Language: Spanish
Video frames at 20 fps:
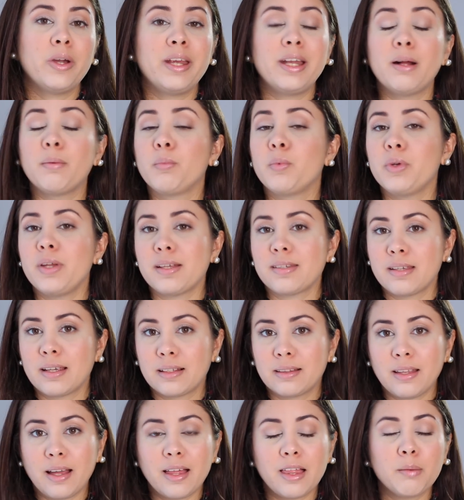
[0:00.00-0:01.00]
era muy
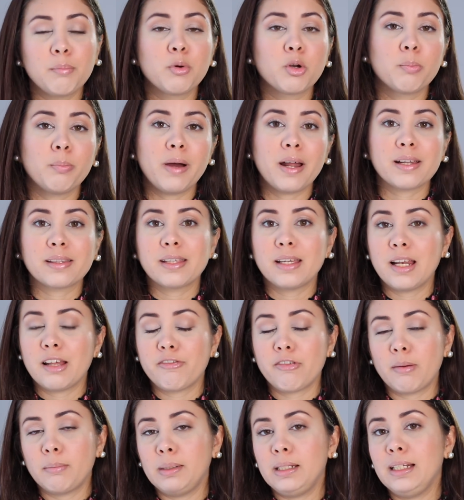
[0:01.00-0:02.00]
aceptada por parte de la
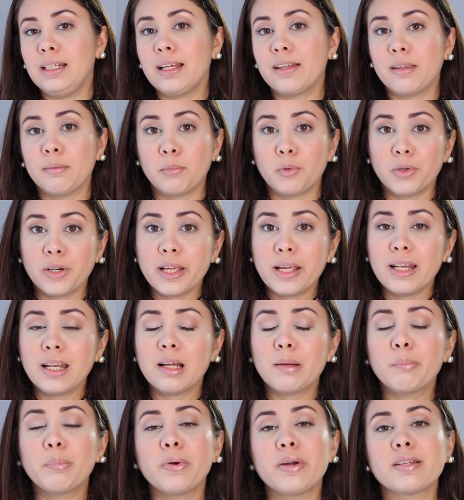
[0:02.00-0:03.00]
familia de
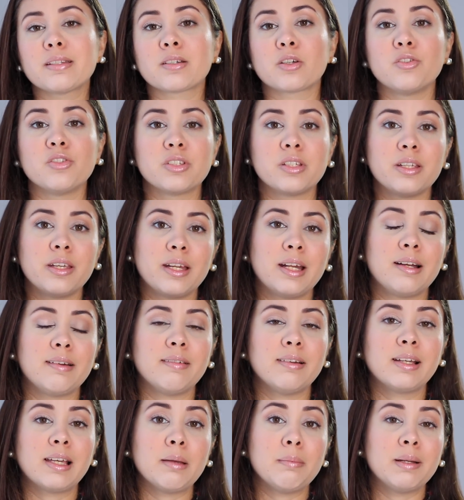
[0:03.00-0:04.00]
Morela, pues
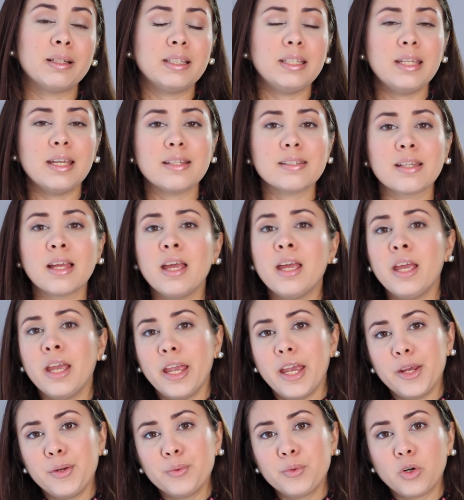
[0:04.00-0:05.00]
consideraban que Matías
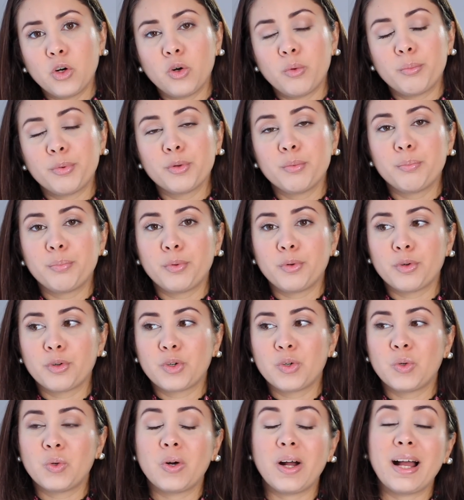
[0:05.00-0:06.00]
era un hombre un
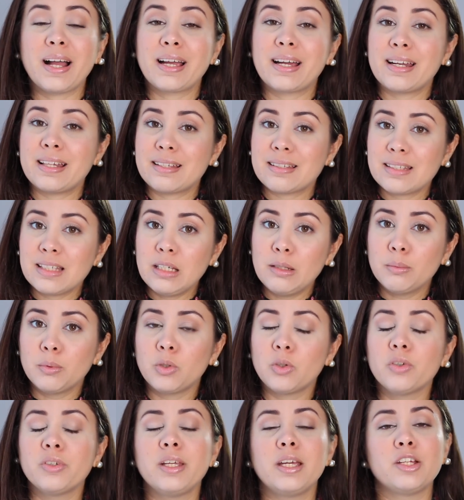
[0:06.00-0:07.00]
poco
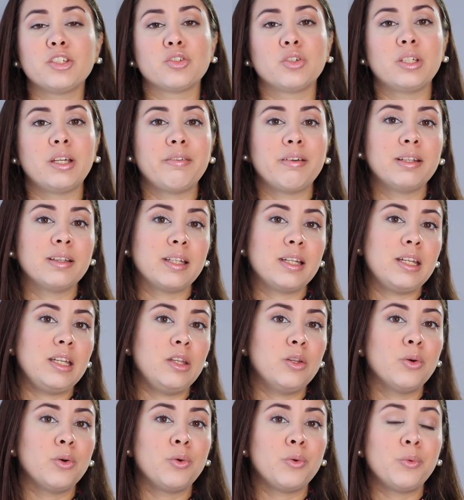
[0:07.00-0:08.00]
agresivo, de hecho ya habían
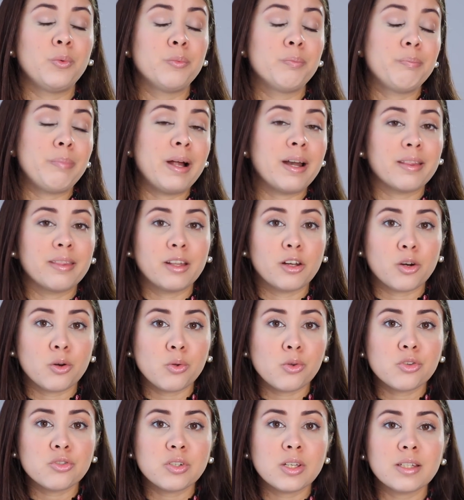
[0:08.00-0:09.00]
tenido un par de
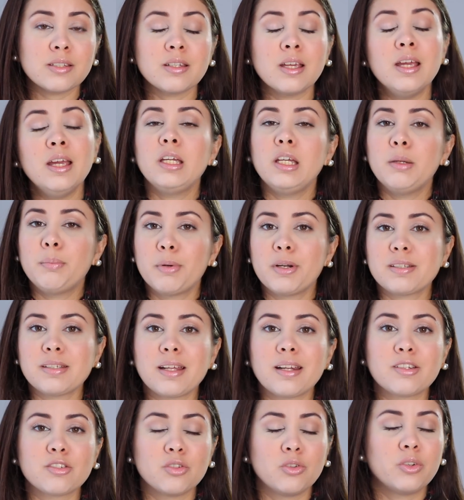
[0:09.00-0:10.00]
roces y por
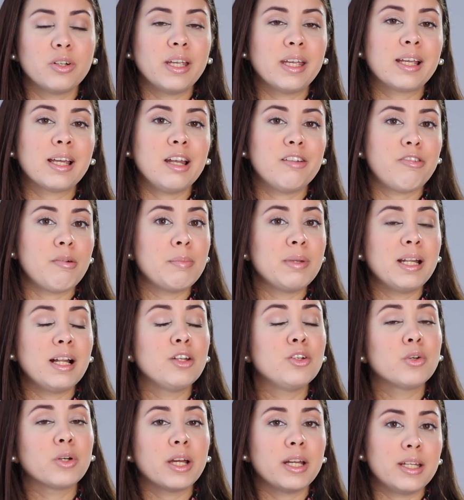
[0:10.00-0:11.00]
esa razón es que la familia
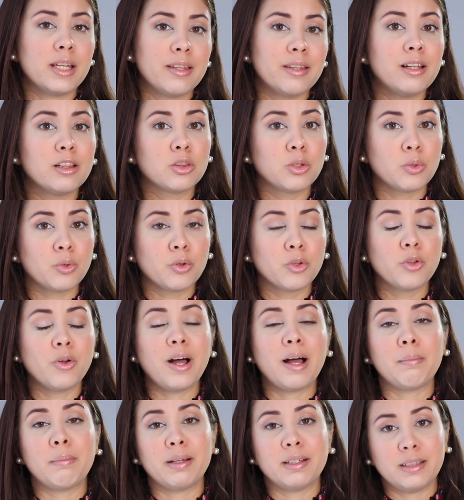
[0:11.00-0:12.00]
no quería del todo
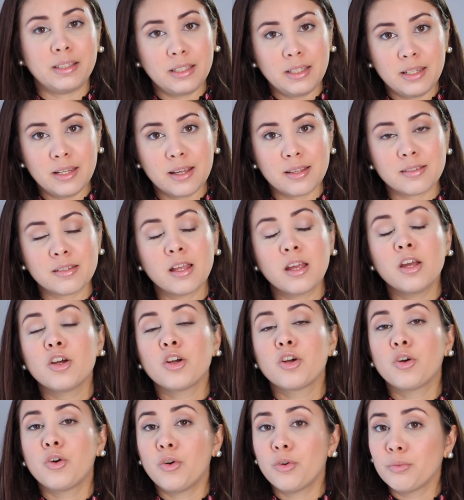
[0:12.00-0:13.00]
a Matías
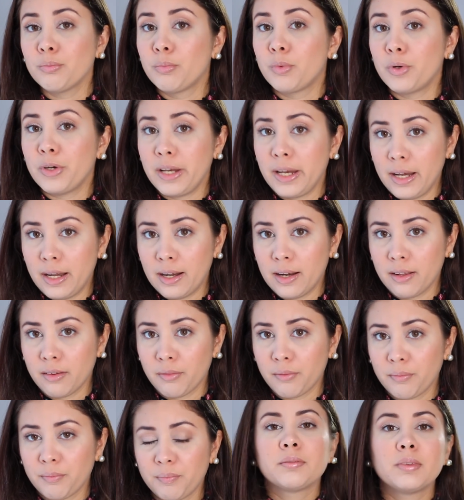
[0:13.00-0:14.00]
con Morela.
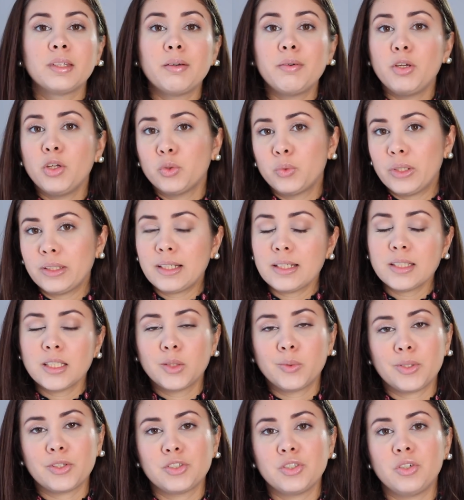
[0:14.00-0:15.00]
Debido a toda esta
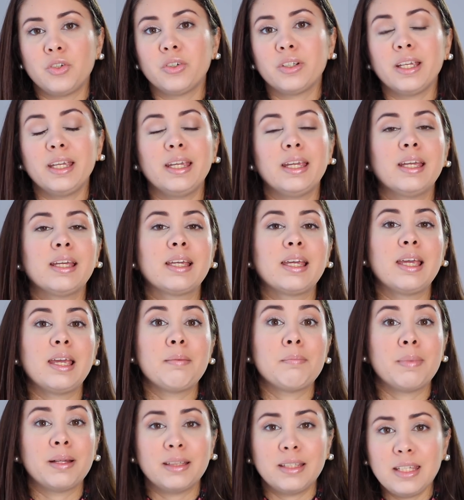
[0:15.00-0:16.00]
situación es
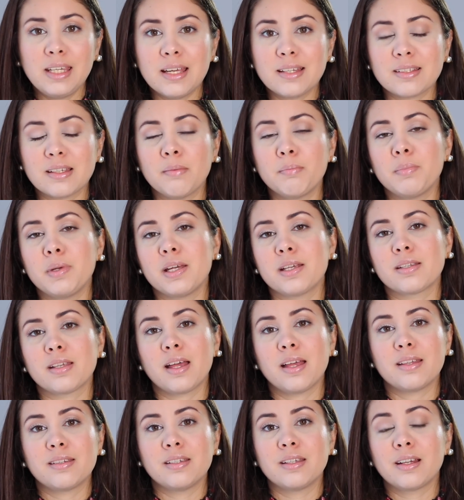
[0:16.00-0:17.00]
que Matías
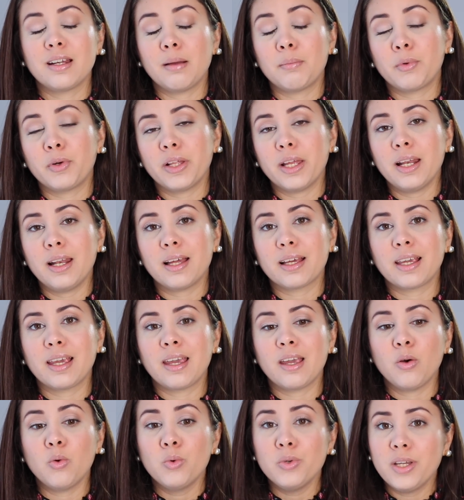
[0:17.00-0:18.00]
empieza a decirle a Morela
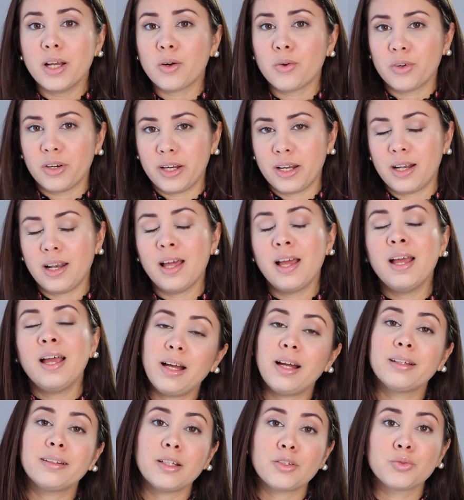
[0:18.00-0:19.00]
que huya con él
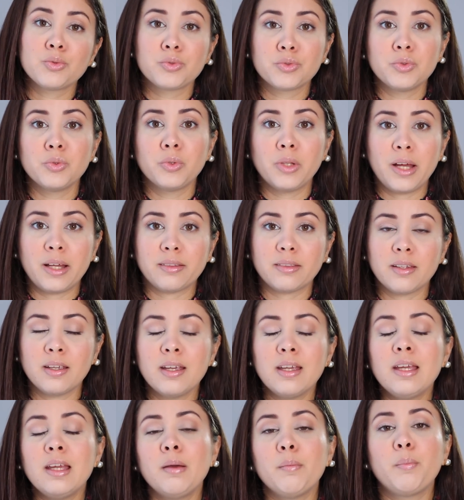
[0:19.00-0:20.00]
hasta su ciudad,
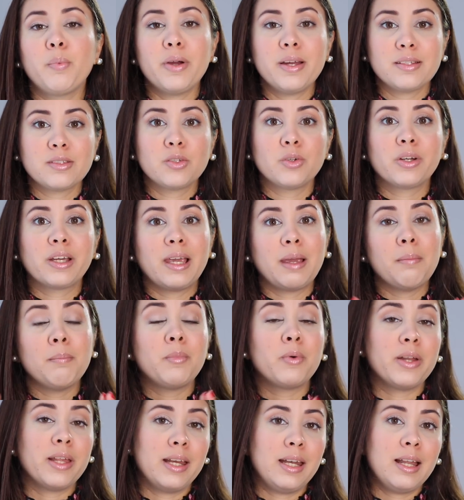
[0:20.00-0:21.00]
puesto que
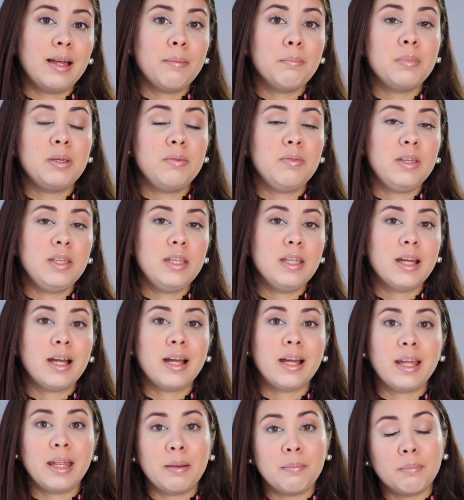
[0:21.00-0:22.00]
Morela
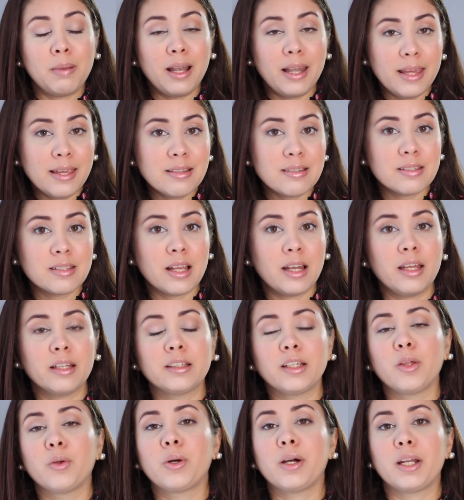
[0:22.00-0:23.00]
vivía en Valencia, el
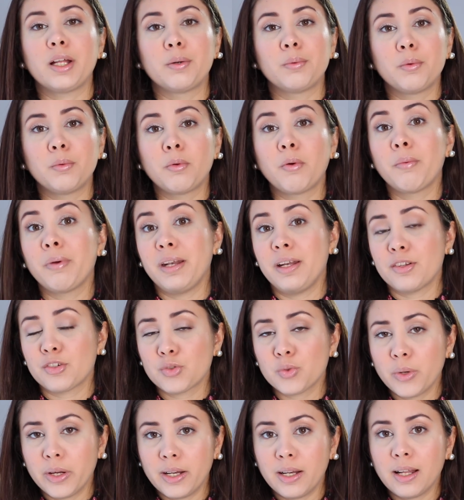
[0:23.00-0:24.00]
estado Carabobo,
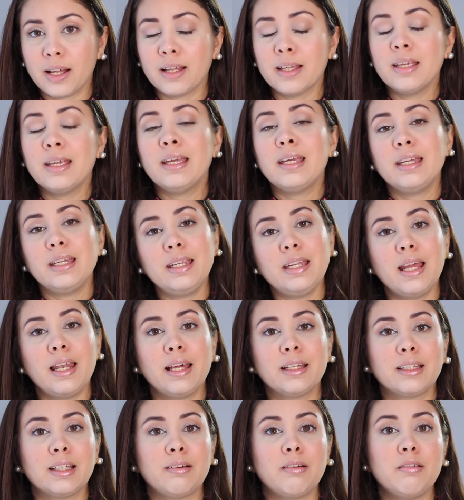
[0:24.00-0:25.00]
Venezuela, y él
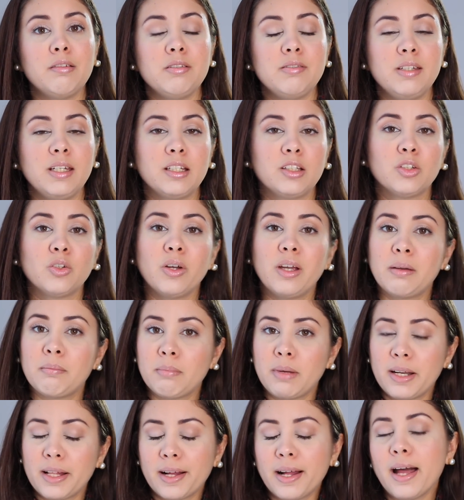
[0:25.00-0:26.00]
estaba viviendo en
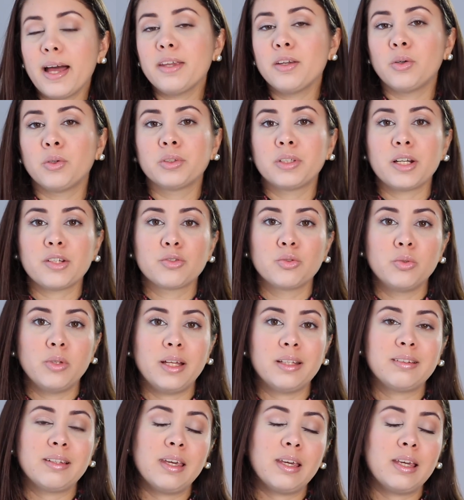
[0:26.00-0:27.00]
Maracay, otra
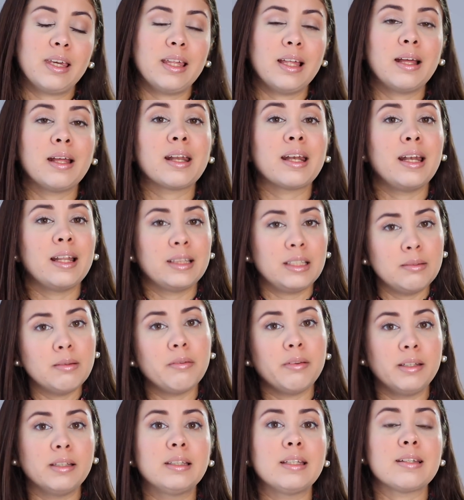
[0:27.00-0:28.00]
ciudad que queda
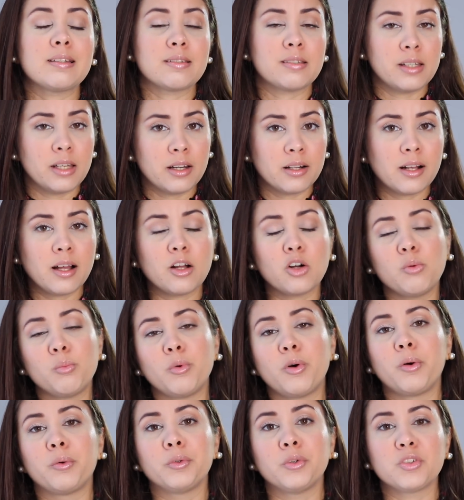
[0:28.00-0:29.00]
relativamente cerca,
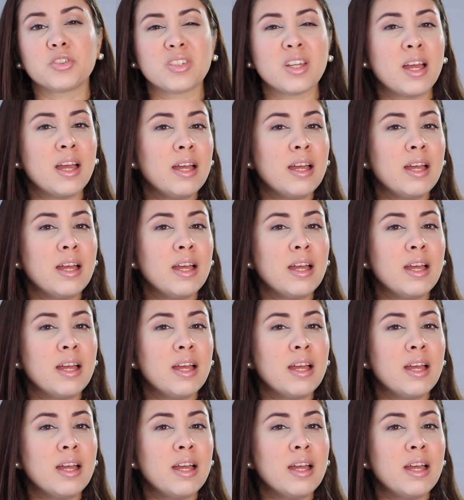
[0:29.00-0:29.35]
como a unos